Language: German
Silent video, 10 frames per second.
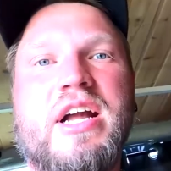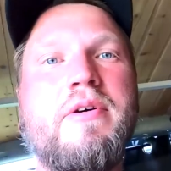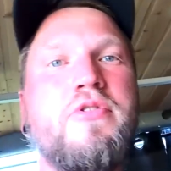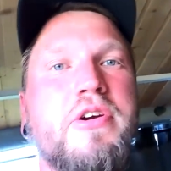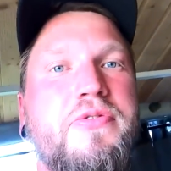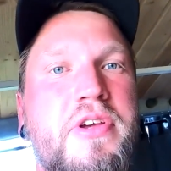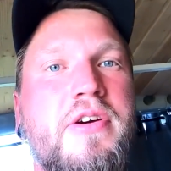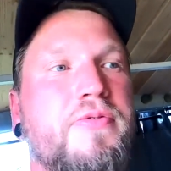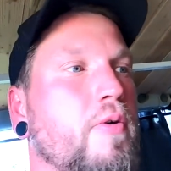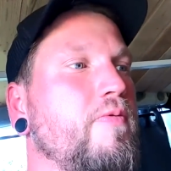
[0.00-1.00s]
Da kann man wirklich
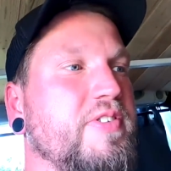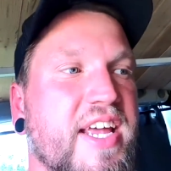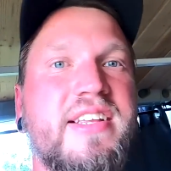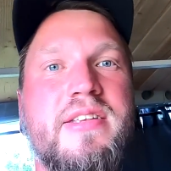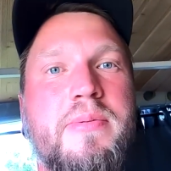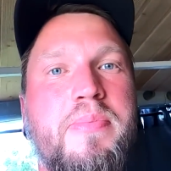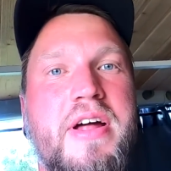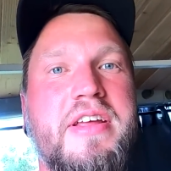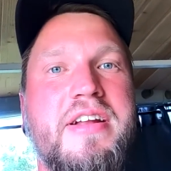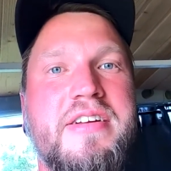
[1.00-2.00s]
vier, fünf, sechs
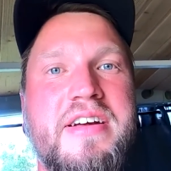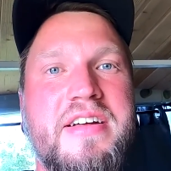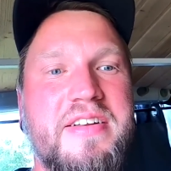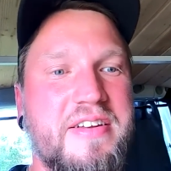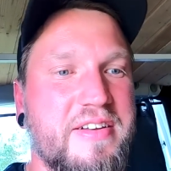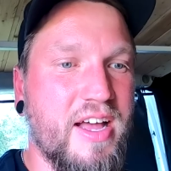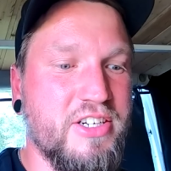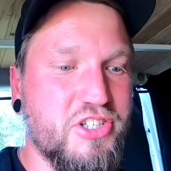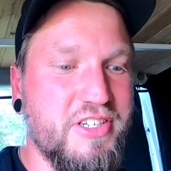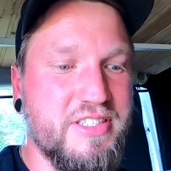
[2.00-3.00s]
Paneele da
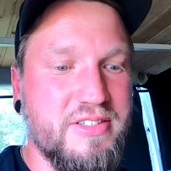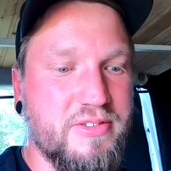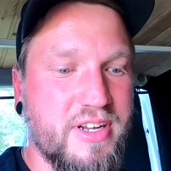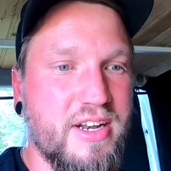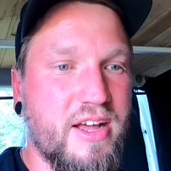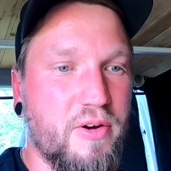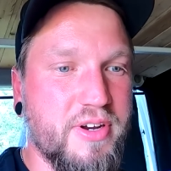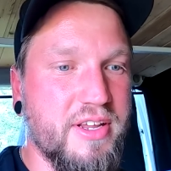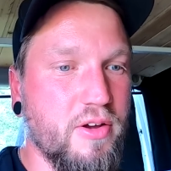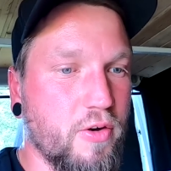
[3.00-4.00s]
anschließen und dann
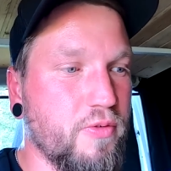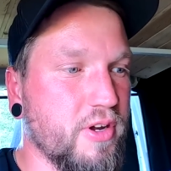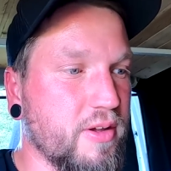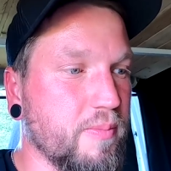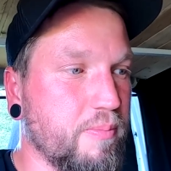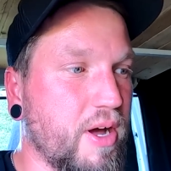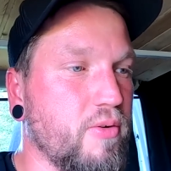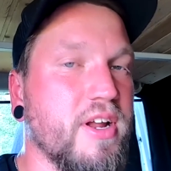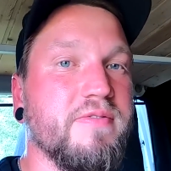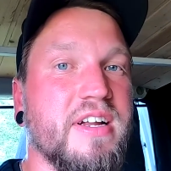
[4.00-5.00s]
haut er hier auch wirklich ein paar
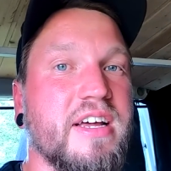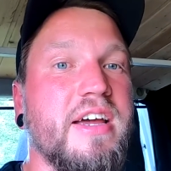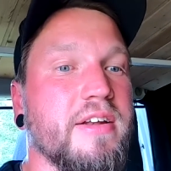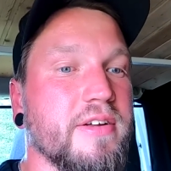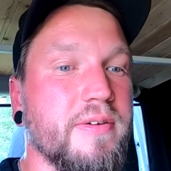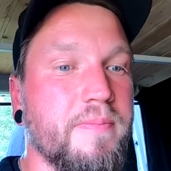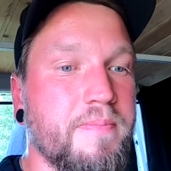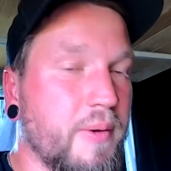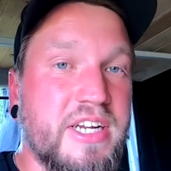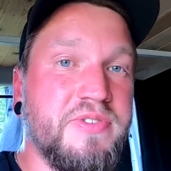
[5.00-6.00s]
hundert Watt rein. Ne?
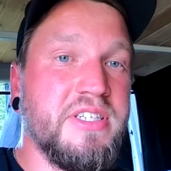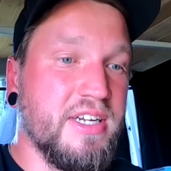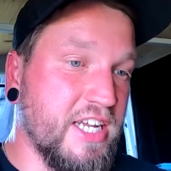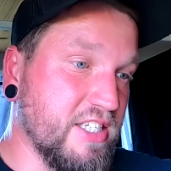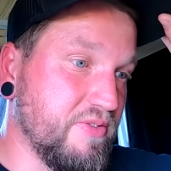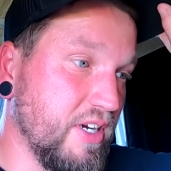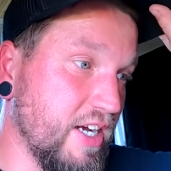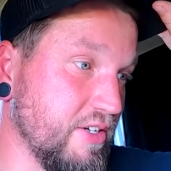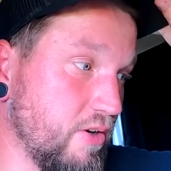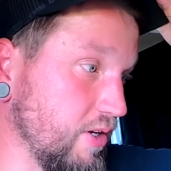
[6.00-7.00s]
Aber das, wie gesagt, testen wir
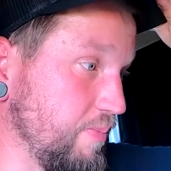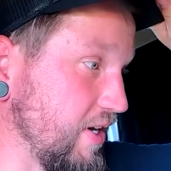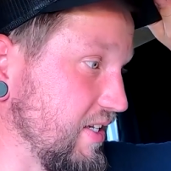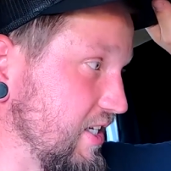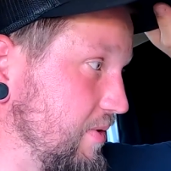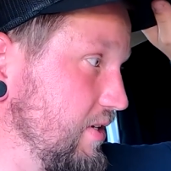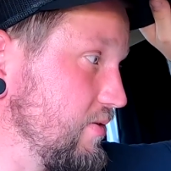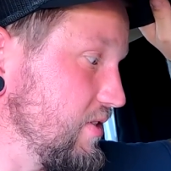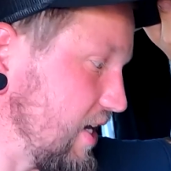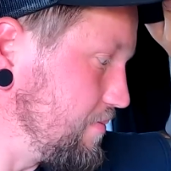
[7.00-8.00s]
gleich noch. Ich packe jetzt erstmal hier
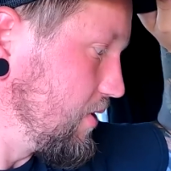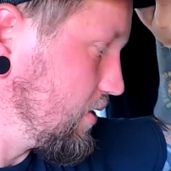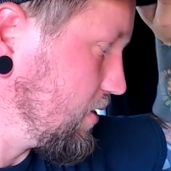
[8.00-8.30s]
zusammen.